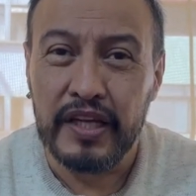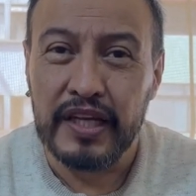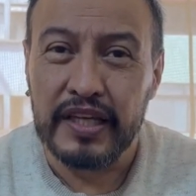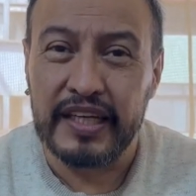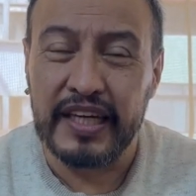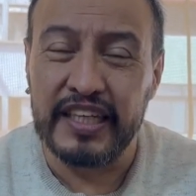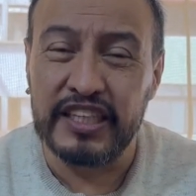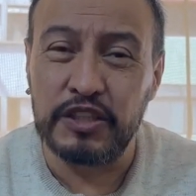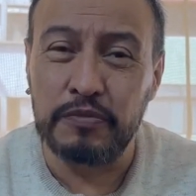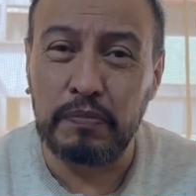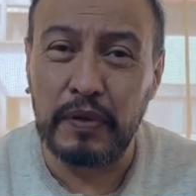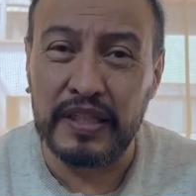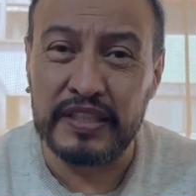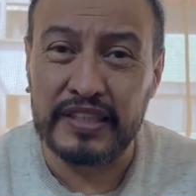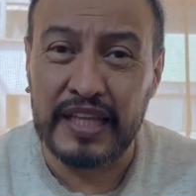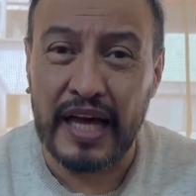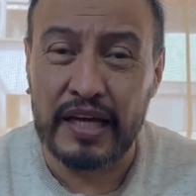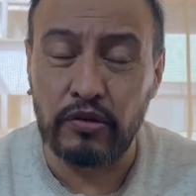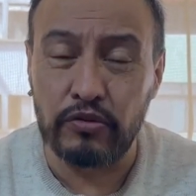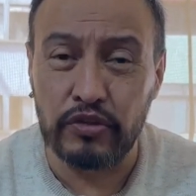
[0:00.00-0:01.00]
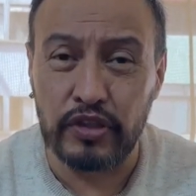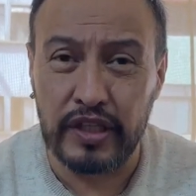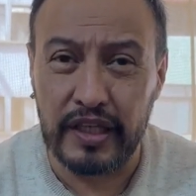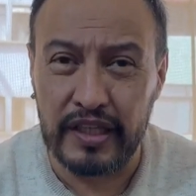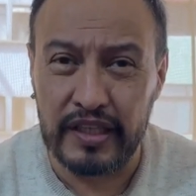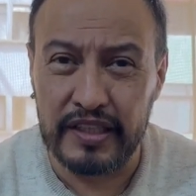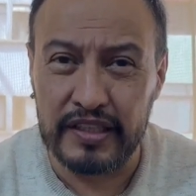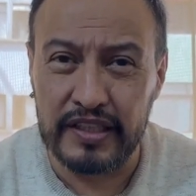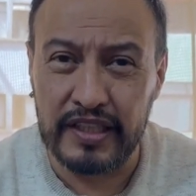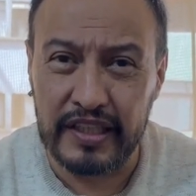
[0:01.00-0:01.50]
que expresaron,
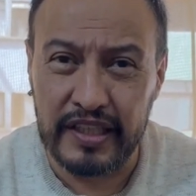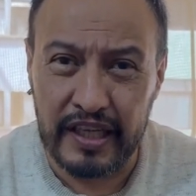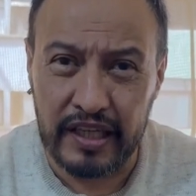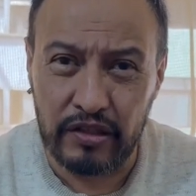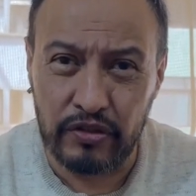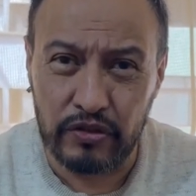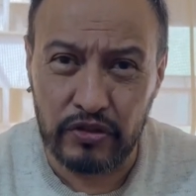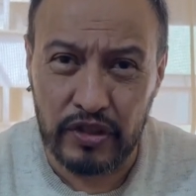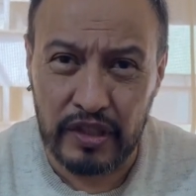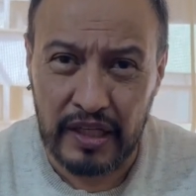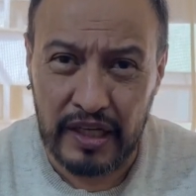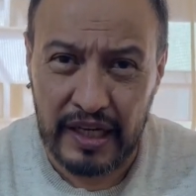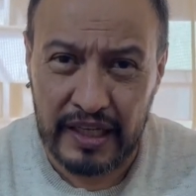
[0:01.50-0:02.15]
que dijeron